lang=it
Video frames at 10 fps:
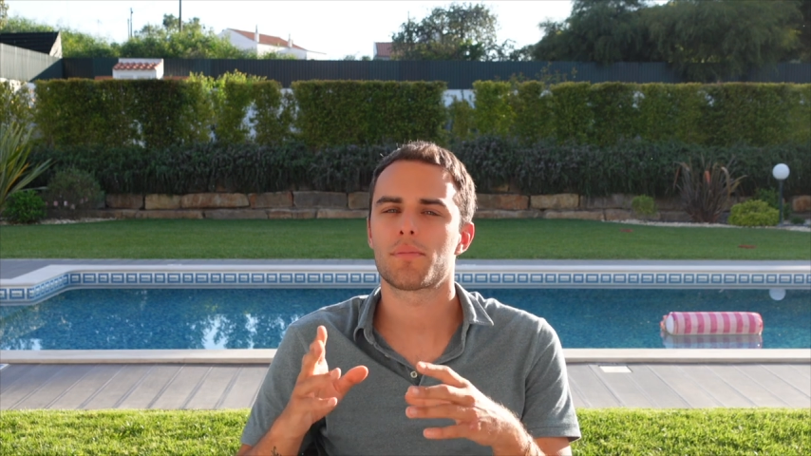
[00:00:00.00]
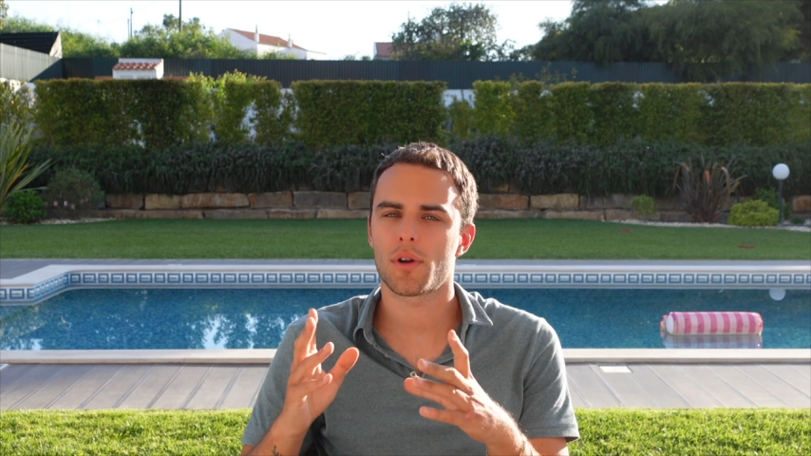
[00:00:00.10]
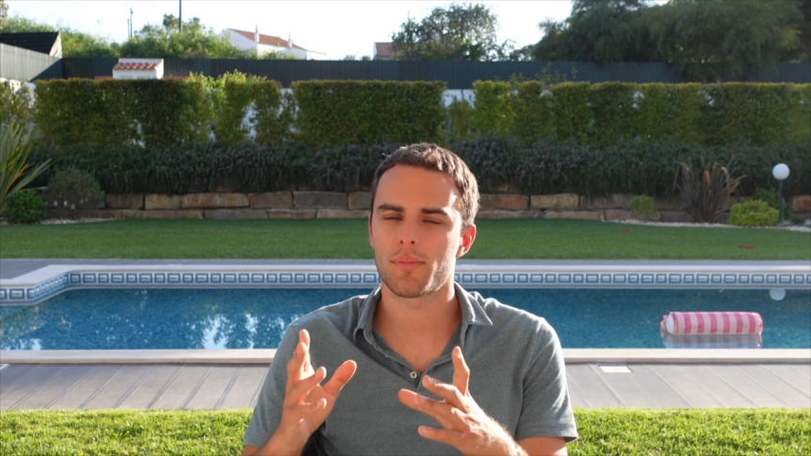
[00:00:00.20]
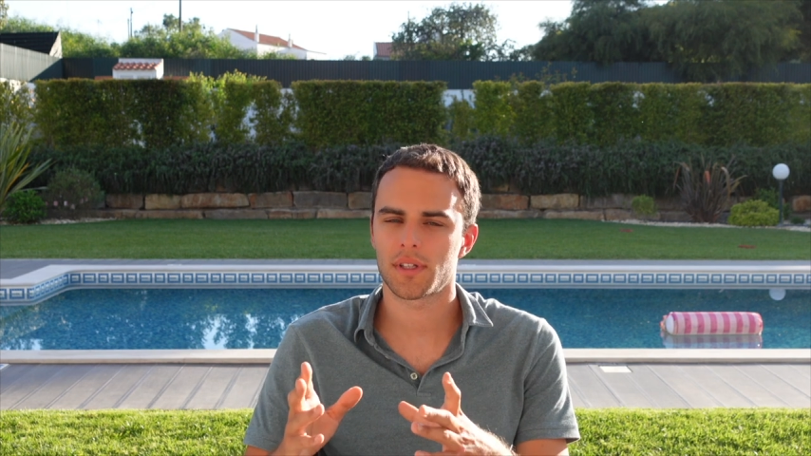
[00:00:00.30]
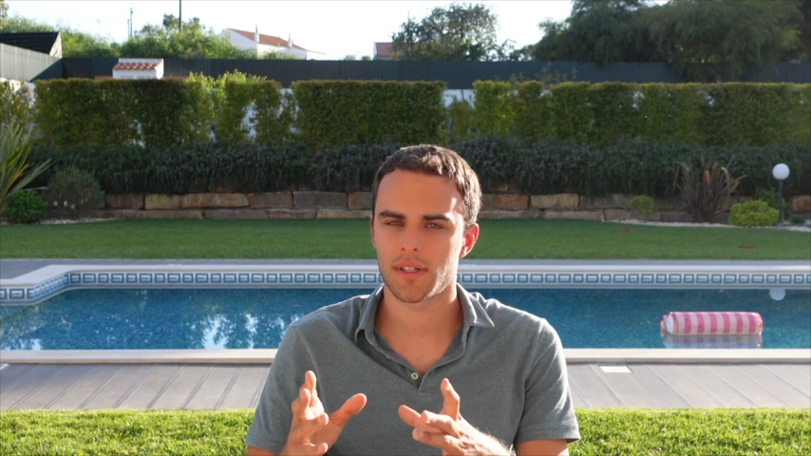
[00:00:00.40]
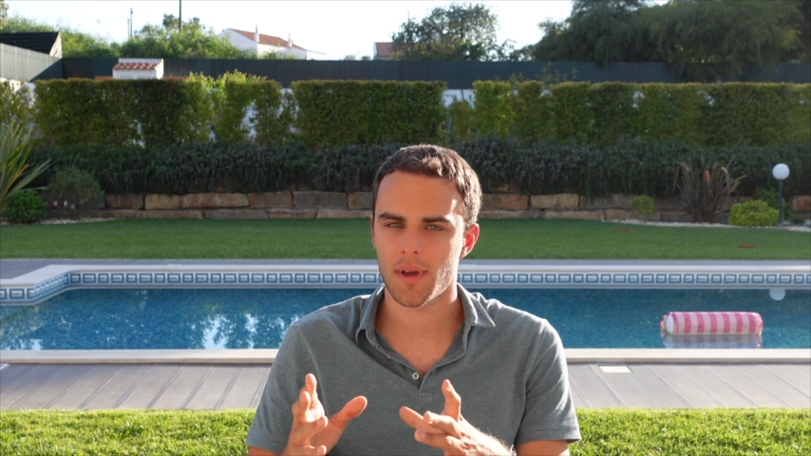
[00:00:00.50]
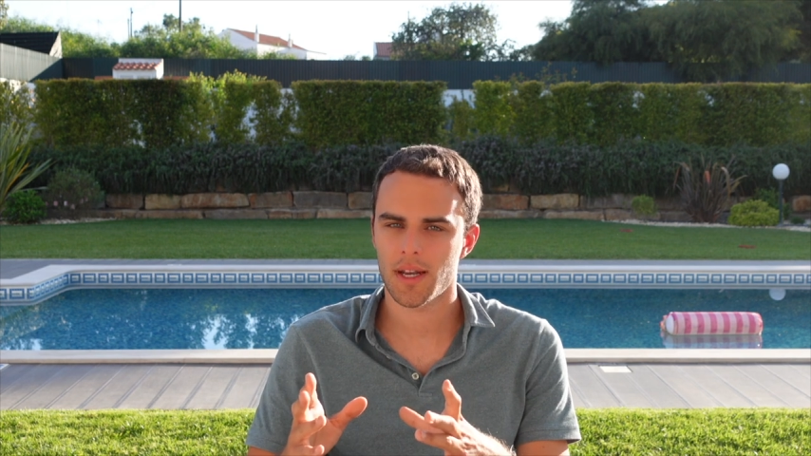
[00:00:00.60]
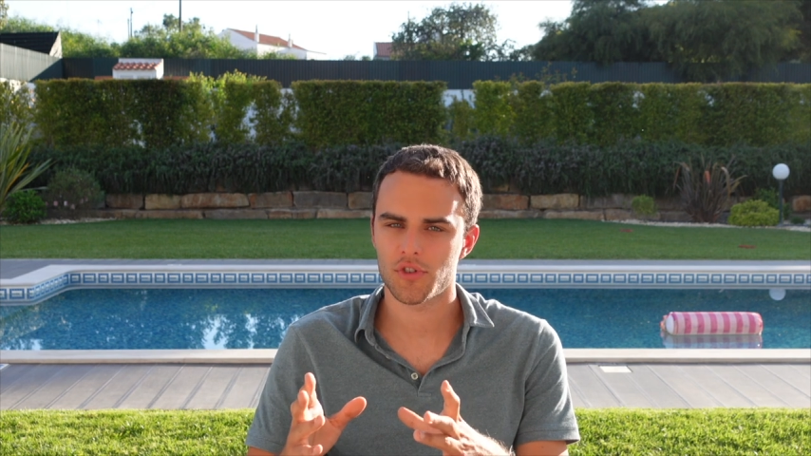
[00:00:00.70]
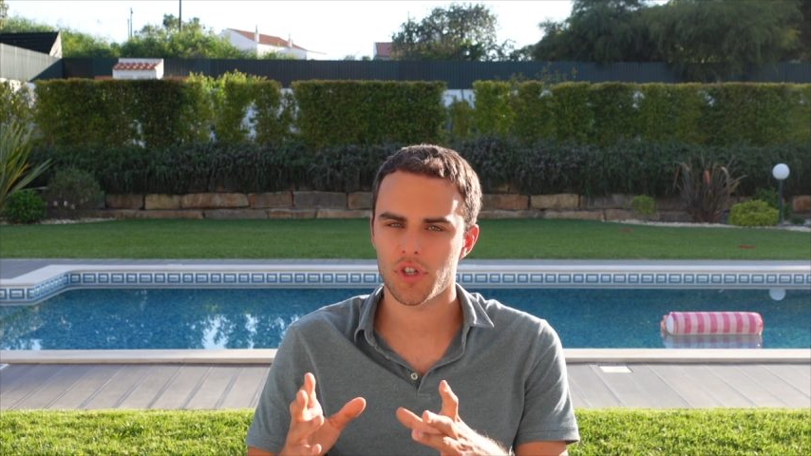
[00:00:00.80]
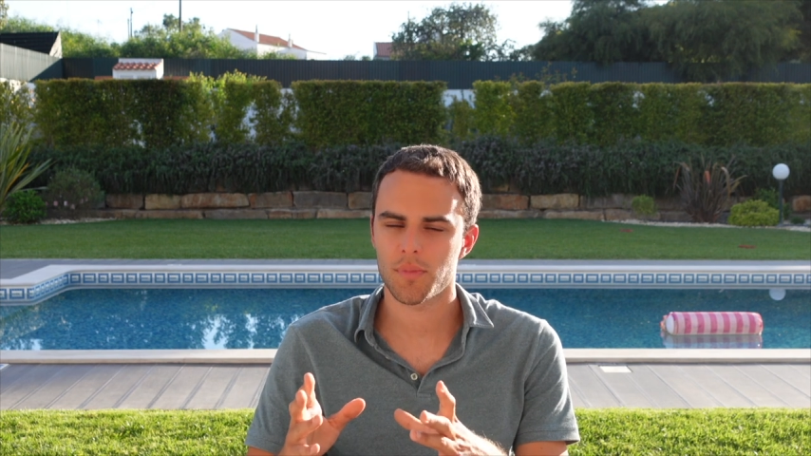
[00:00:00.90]
property
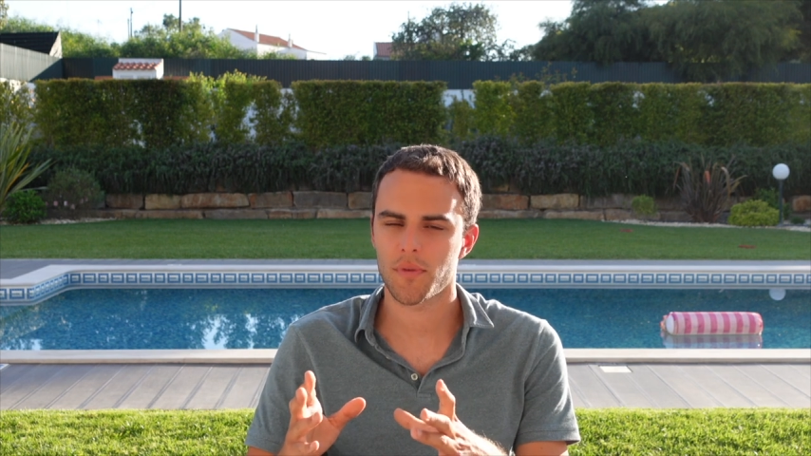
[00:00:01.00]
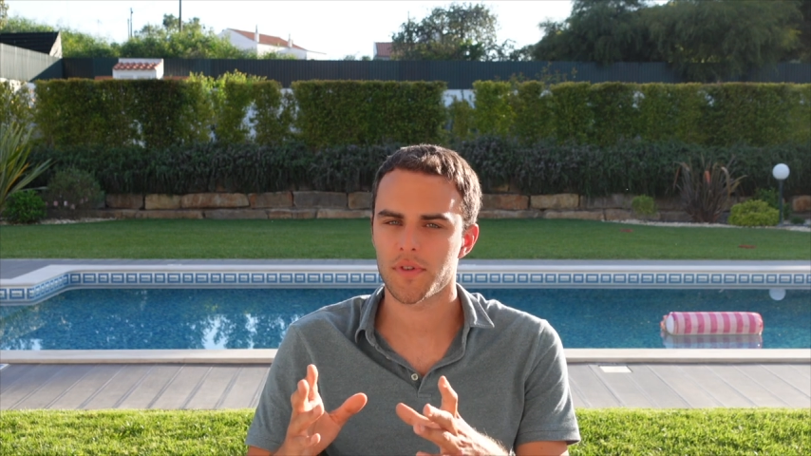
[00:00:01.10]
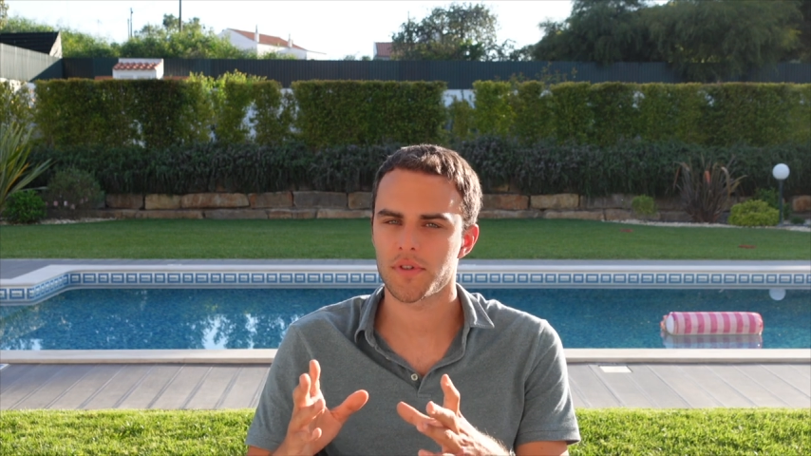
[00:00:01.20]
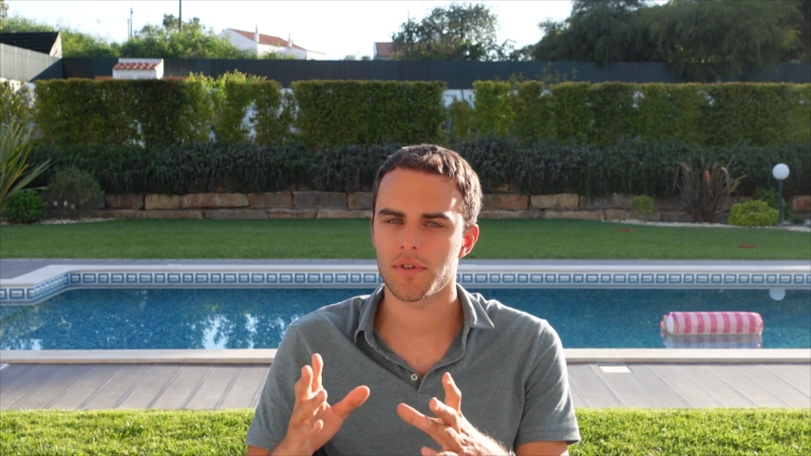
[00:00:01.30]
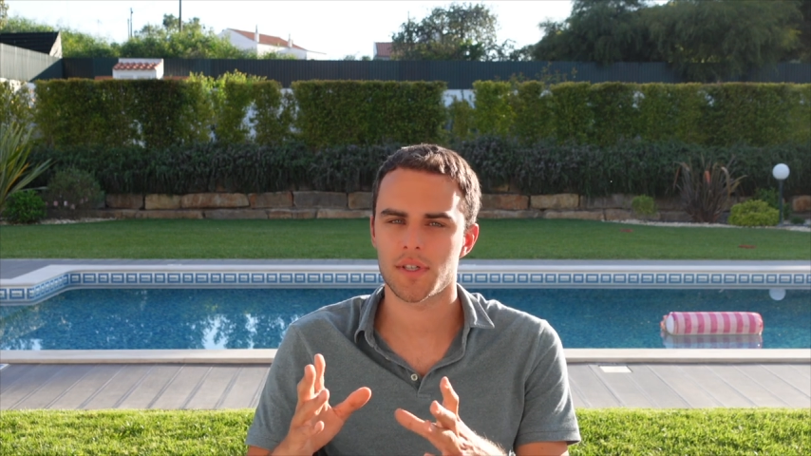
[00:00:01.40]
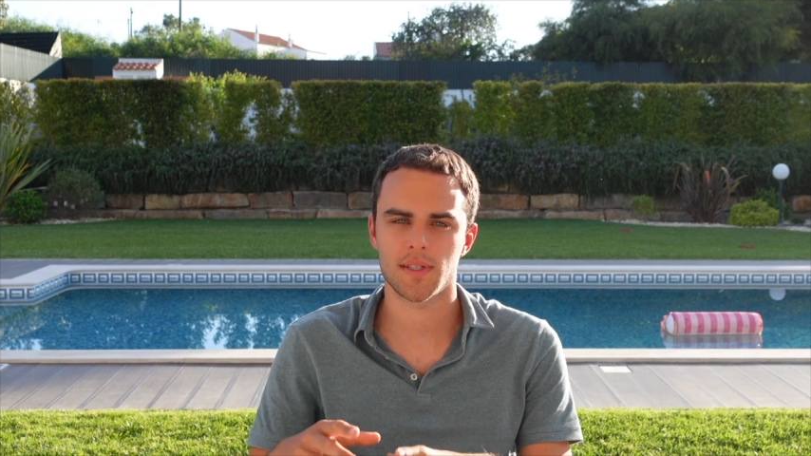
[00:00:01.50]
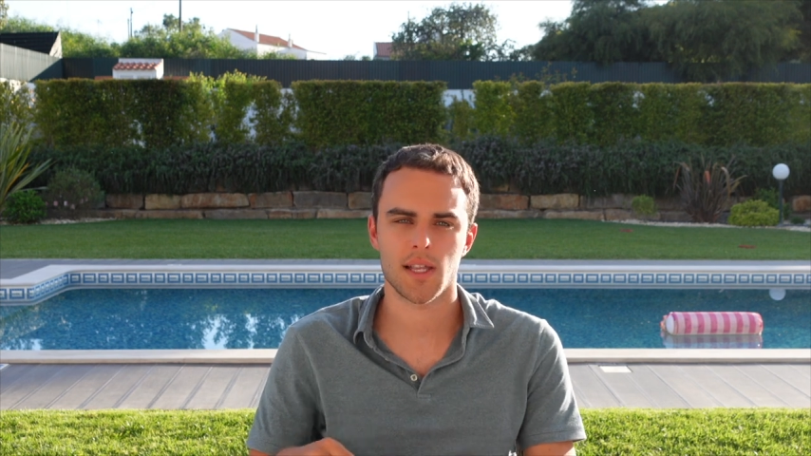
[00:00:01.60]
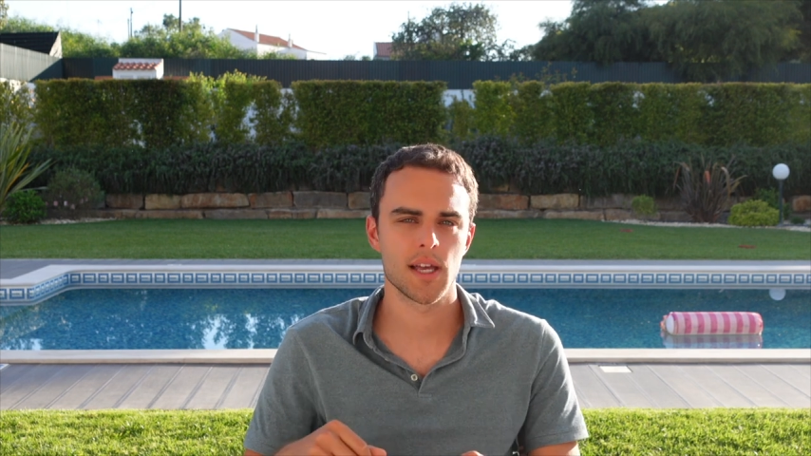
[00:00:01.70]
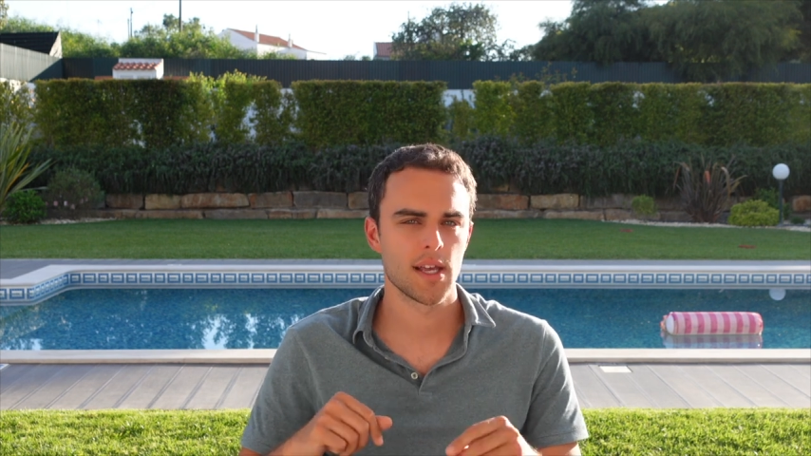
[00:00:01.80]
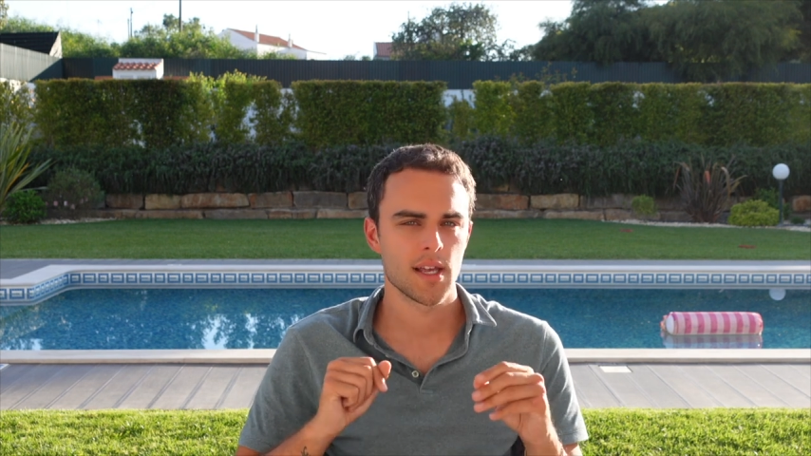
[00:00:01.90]
manager professionista,